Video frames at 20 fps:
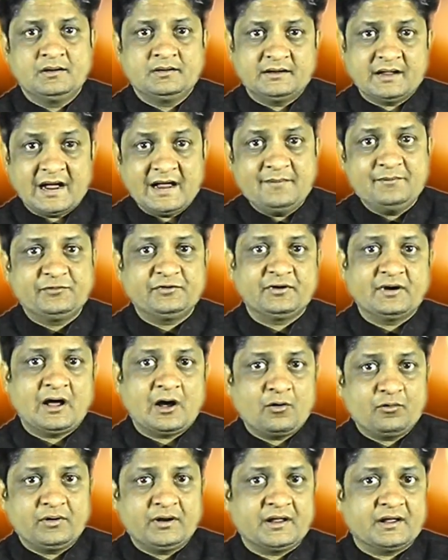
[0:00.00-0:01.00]
टाइम्स
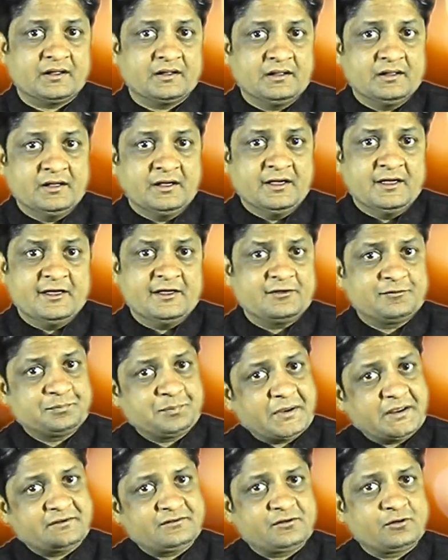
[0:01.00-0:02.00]
नाउ ने
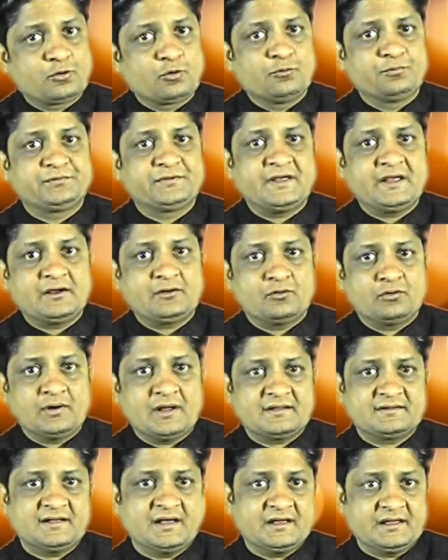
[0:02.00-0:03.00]
स्पष्ट रूप से
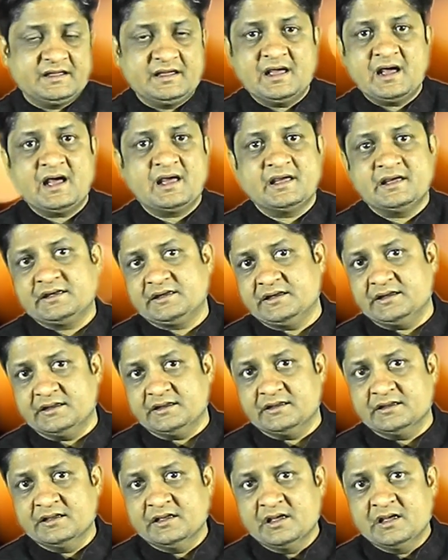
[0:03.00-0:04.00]
खुलासा किया है कि
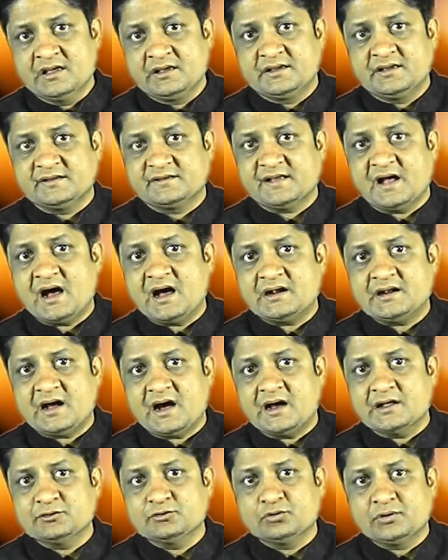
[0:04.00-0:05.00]
किसान
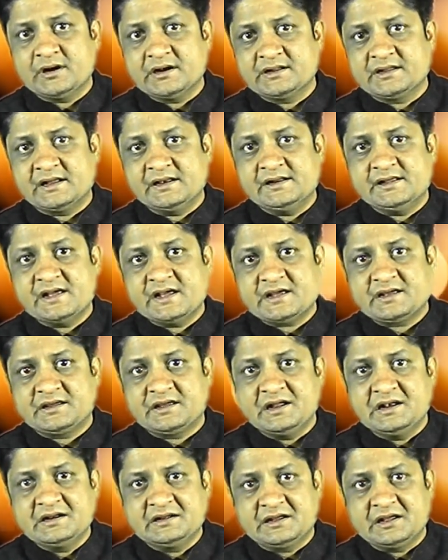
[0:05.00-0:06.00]
आंदोलन के लिए
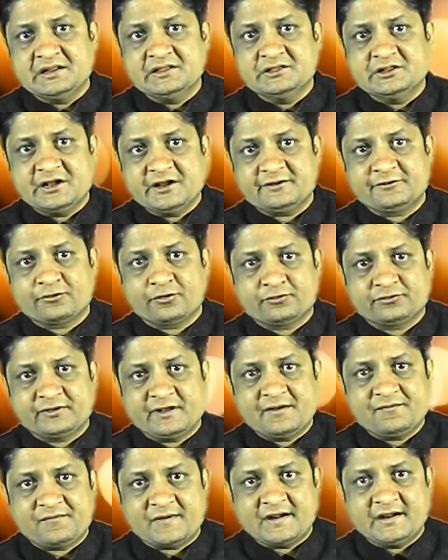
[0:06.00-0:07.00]
किन किन देशों
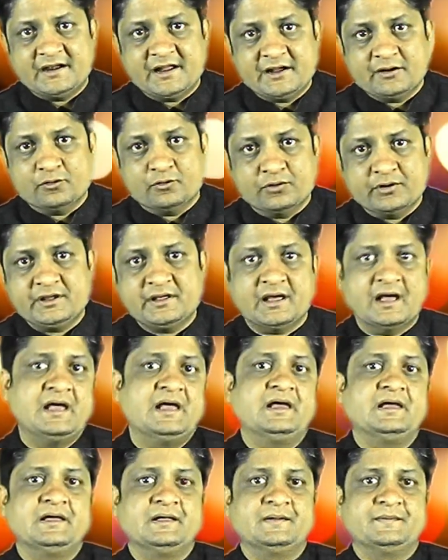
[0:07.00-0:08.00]
से फंडिंग हुई
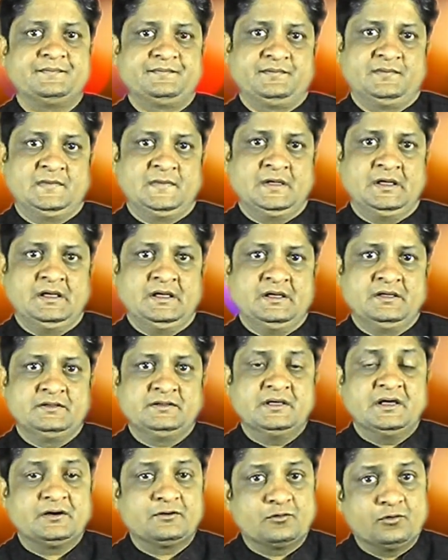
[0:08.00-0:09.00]
है
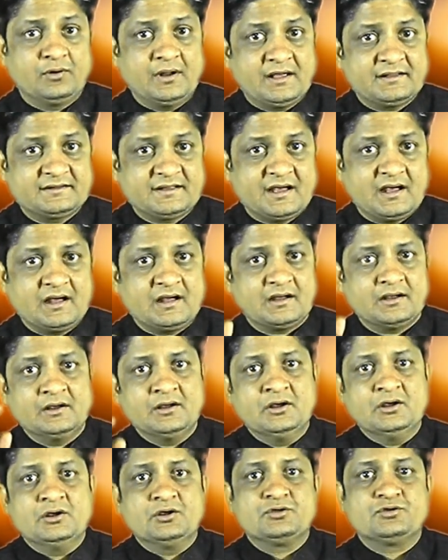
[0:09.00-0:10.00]
यह खुलासा
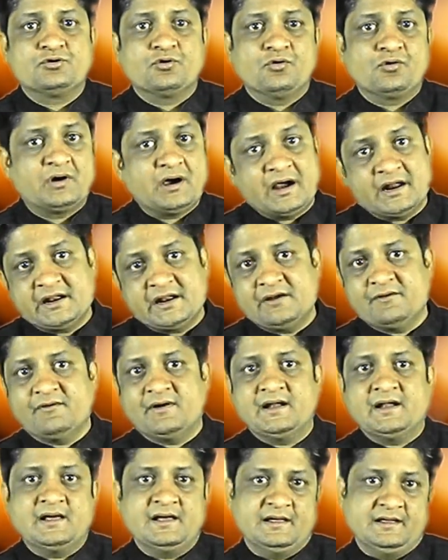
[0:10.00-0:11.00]
चौंकाने
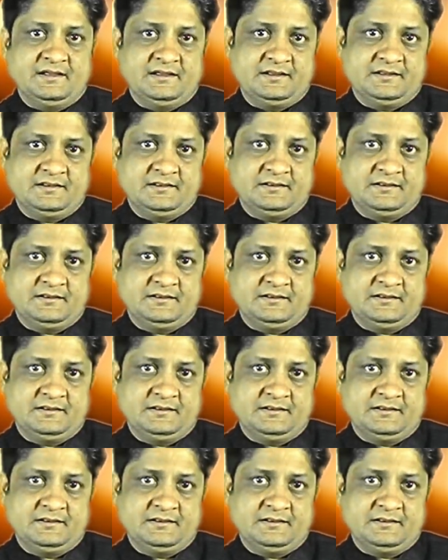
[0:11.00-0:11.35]
वाला है